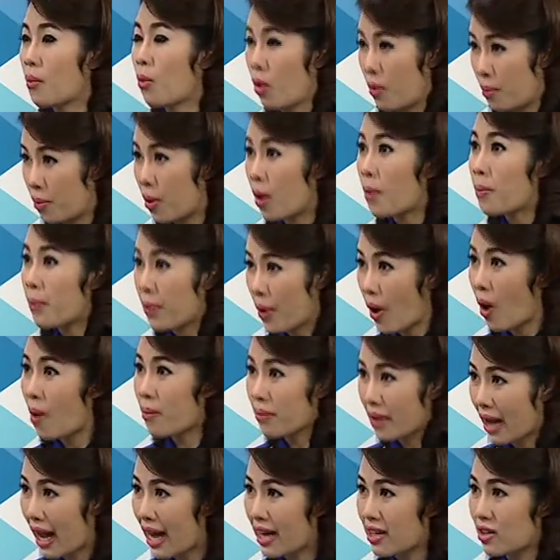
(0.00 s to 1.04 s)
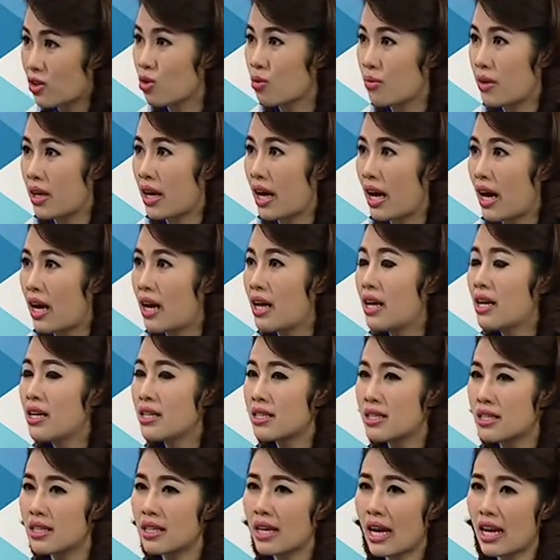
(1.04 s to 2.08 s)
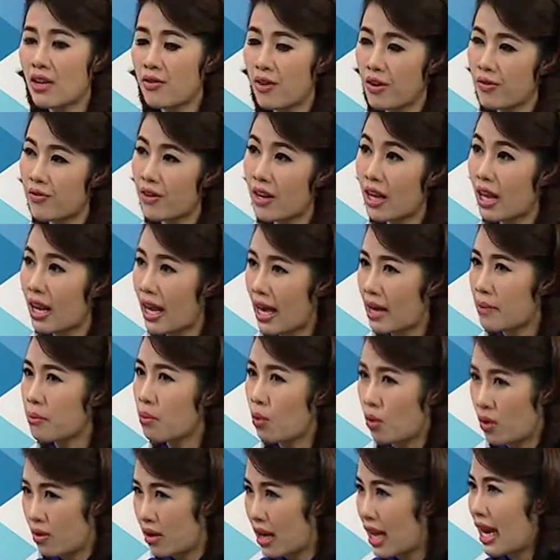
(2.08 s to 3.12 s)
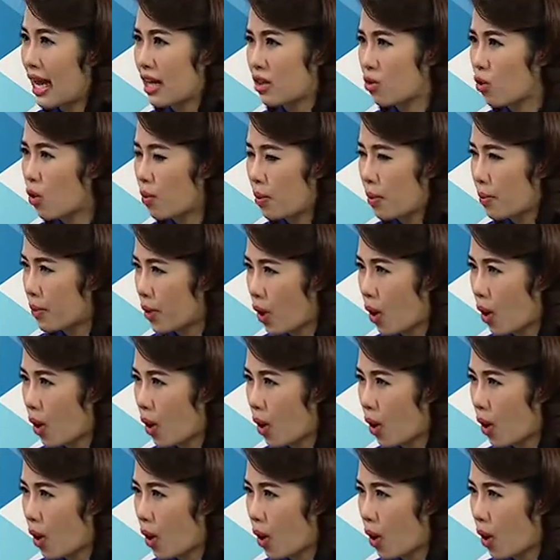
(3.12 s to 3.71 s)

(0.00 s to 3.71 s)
มุนพร้อมๆกันถูกไหมคะซึ่งการที่ฟันเฟืองเล็กๆหมุนหลายๆตัวพ